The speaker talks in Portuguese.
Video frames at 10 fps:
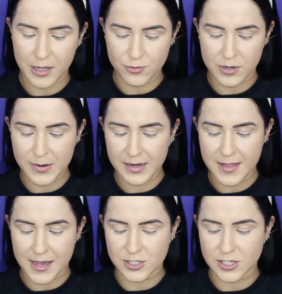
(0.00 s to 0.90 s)
a
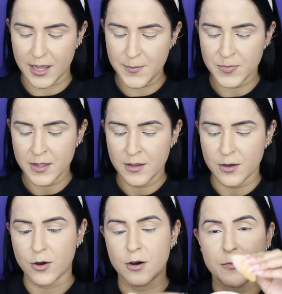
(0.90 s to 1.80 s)
durabilidade, né?
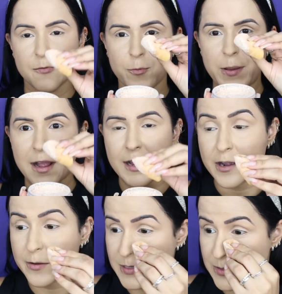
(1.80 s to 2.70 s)
Ó, vou pegar
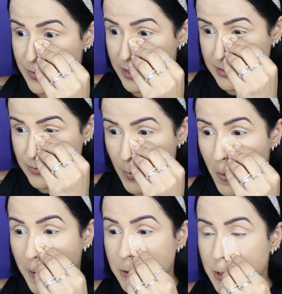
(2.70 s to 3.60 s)
aqui com a minha
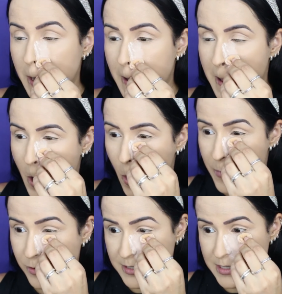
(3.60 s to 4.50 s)
esponja.
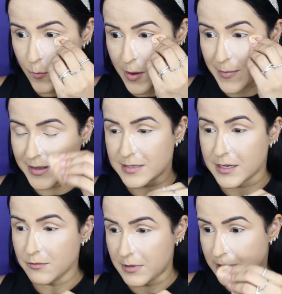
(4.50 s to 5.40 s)
Como eu disse, é uma base
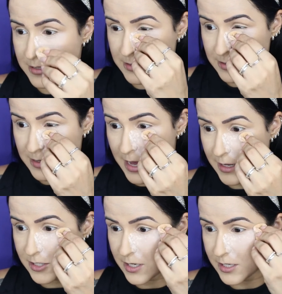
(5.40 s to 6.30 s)
que não tem
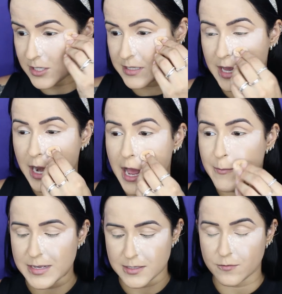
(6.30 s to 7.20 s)
necessidade, né, de
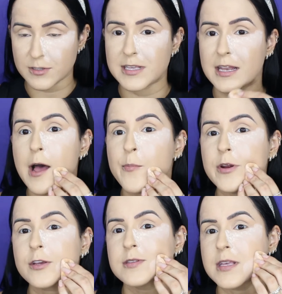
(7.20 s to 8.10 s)
selar, mas eu vou selar
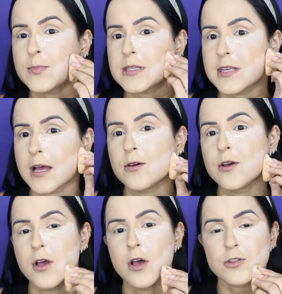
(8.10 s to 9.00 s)
porque eu sempre selo
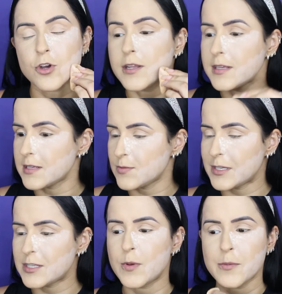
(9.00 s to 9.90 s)
todas as
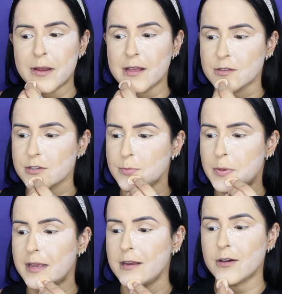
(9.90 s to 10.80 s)
minhas preparações de
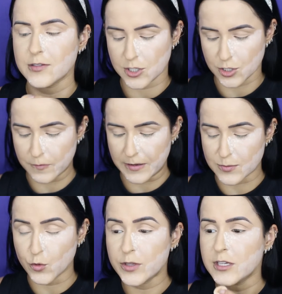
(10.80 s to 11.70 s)
pele. Eu acho que isso
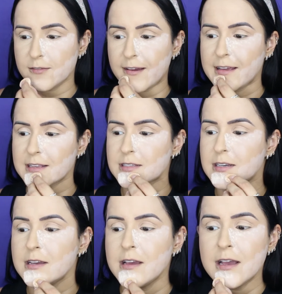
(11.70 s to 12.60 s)
faz muita
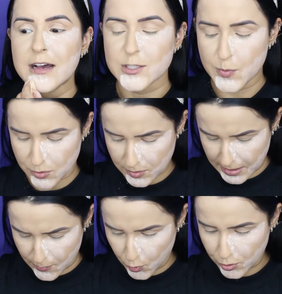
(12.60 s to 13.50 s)
diferença. As pessoas
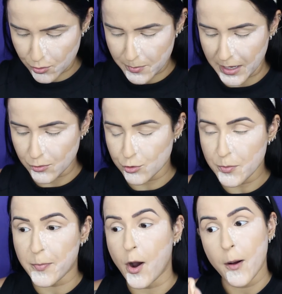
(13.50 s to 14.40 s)
têm muito medo
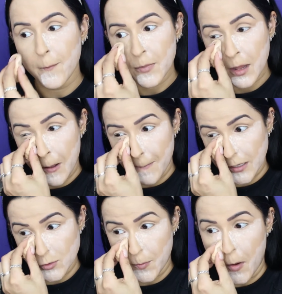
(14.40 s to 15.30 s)
do pó.
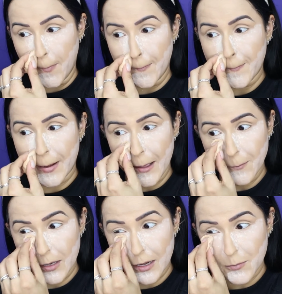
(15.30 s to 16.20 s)
Mas o pó,
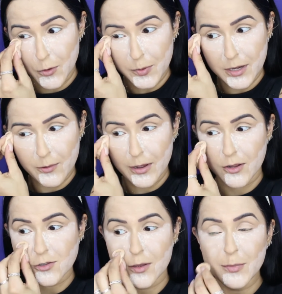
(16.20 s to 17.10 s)
pra mim, na minha opinião, é
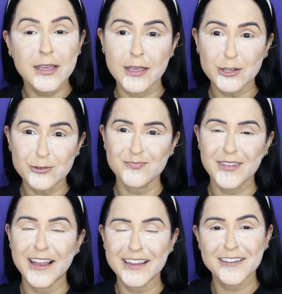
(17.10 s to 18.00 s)
nosso amiguinho.
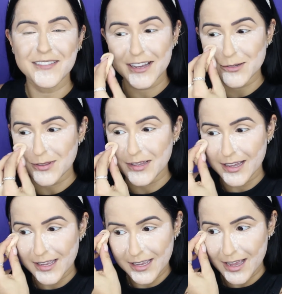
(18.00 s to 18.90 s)
Ele que vai ajudar
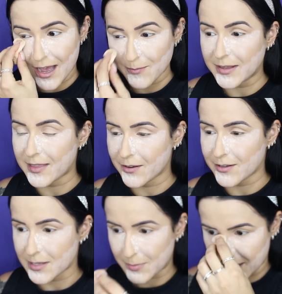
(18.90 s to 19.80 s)
aí a manter a
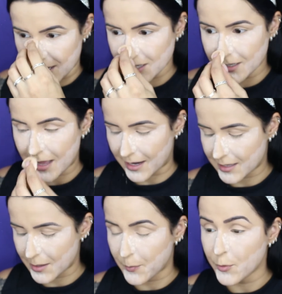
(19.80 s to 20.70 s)
nossa maquiagem
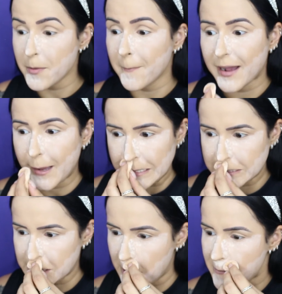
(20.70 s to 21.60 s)
intacta por
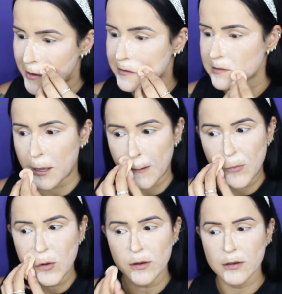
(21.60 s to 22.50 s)
mais e mais
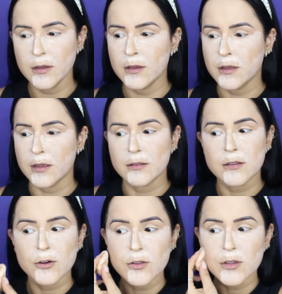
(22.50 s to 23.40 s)
tempo.
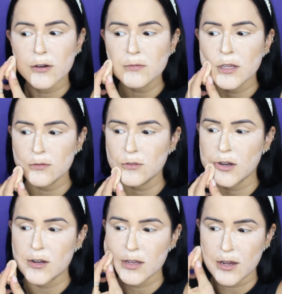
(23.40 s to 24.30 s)
Então eu não tenho
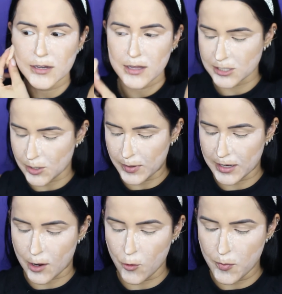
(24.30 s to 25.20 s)
dó na hora de
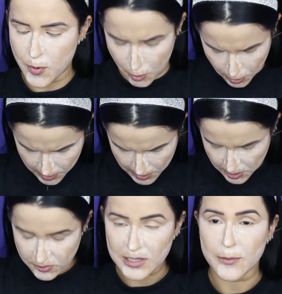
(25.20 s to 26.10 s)
aplicar o pó.
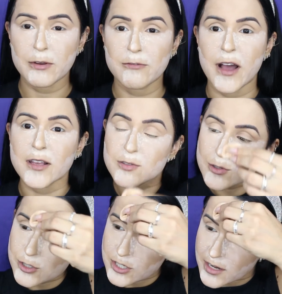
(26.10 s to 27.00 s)
Eu sempre faço
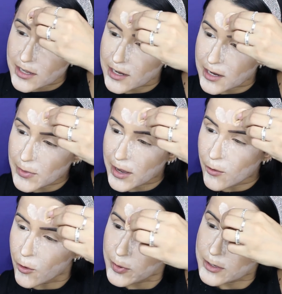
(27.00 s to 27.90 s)
sujeira aqui na minha
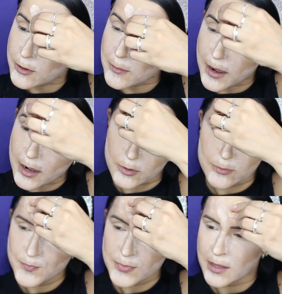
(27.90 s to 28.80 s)
roupa,
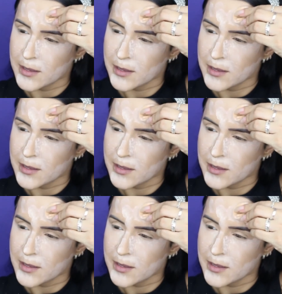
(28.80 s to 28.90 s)
normal.